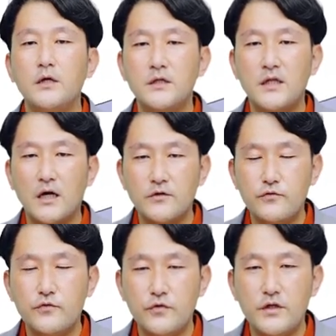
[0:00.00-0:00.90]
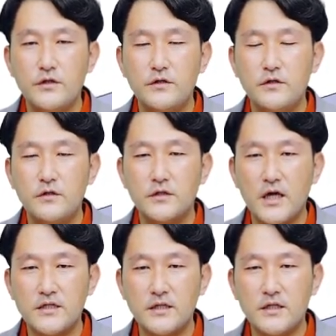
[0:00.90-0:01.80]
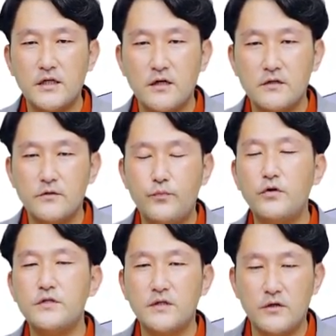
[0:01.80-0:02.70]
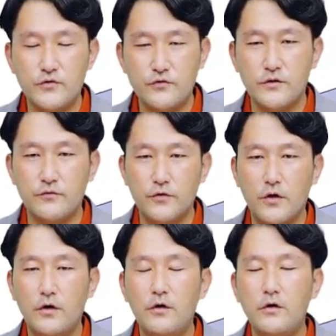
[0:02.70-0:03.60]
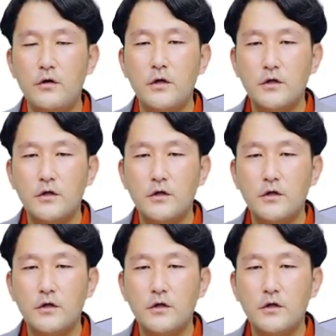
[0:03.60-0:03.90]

근데 단기 순손익은 계산에 따라서 플러스가 나올 수도 있고요.